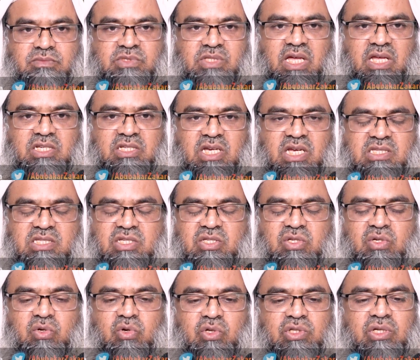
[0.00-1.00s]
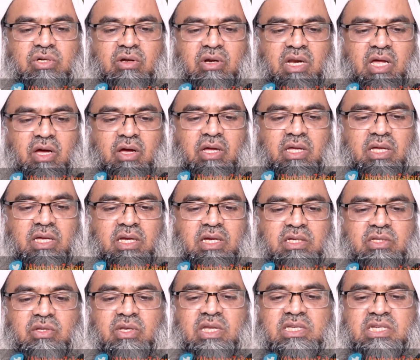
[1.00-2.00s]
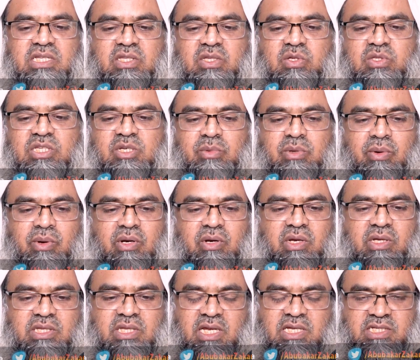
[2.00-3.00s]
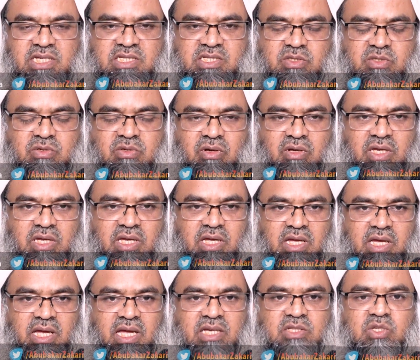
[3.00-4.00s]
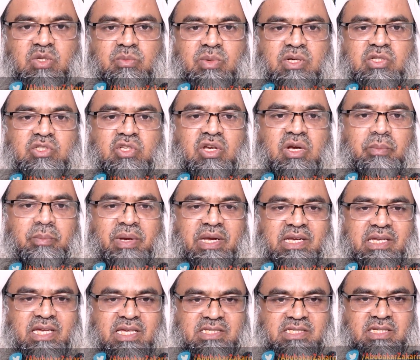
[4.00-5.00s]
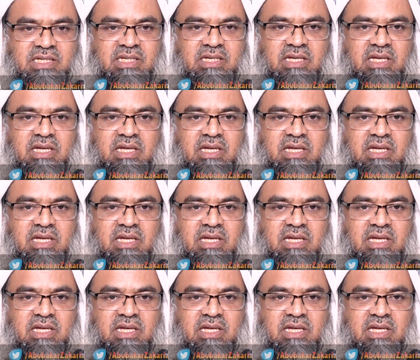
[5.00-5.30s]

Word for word: তার স্বাস্থ্যের জন্য ক্ষতিকর না হয় তিনি যে জাতীয় জিনিস ব্যবহার করতে না যায় কিছু নয় একজন মানুষ ধরেন বেটে আছে